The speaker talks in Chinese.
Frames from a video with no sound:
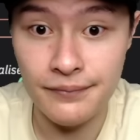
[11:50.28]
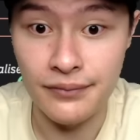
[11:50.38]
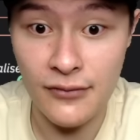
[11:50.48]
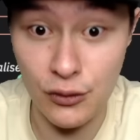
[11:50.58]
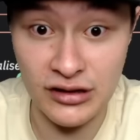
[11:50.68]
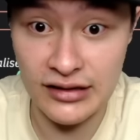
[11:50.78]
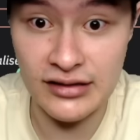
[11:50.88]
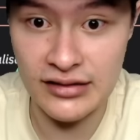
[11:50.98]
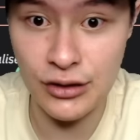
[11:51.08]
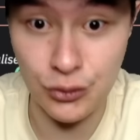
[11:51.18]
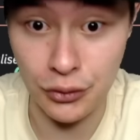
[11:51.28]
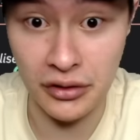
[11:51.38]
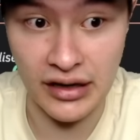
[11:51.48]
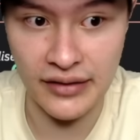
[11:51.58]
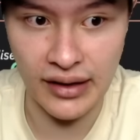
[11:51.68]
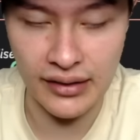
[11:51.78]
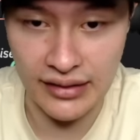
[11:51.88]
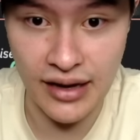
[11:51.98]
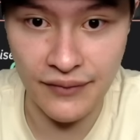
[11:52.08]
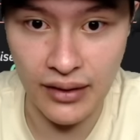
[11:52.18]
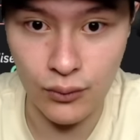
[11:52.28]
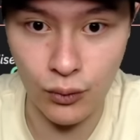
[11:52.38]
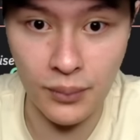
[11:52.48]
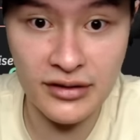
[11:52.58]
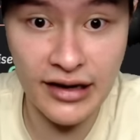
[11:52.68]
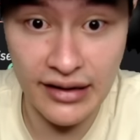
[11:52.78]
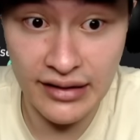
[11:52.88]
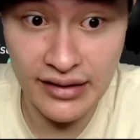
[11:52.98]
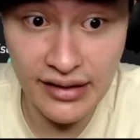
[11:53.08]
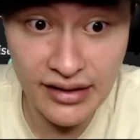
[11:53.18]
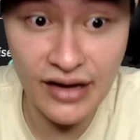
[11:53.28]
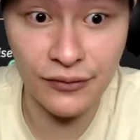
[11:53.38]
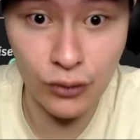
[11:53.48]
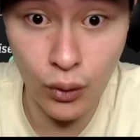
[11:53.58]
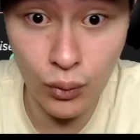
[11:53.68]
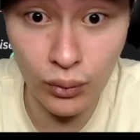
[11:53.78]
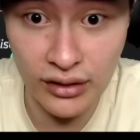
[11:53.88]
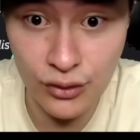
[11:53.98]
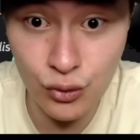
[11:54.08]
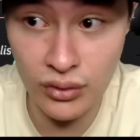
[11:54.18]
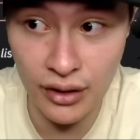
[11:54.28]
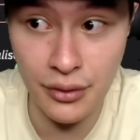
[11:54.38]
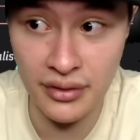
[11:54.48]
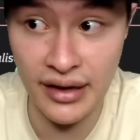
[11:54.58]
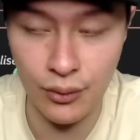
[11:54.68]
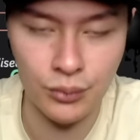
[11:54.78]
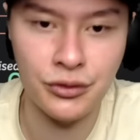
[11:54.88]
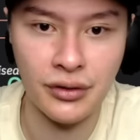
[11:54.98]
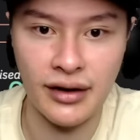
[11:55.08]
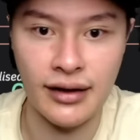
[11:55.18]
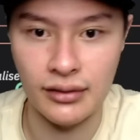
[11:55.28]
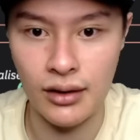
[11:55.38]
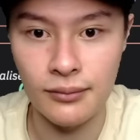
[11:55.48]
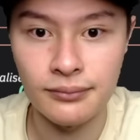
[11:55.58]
六千七千左右的以太以太坊。我们在 E ETF 通过的数个月内，我们就可以看到。